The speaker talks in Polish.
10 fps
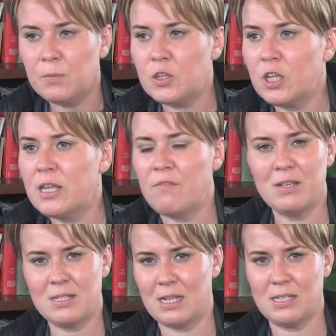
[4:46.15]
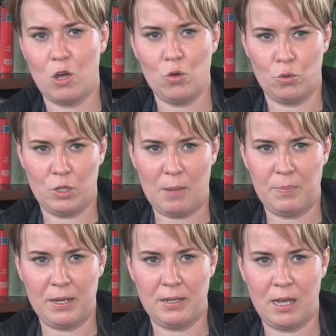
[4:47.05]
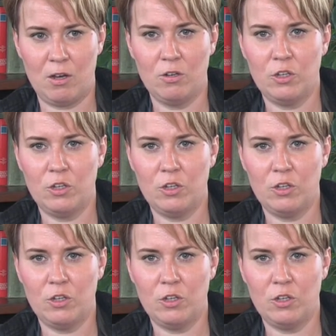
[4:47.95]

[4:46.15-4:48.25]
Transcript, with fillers: dewastacja ogródka pięknego.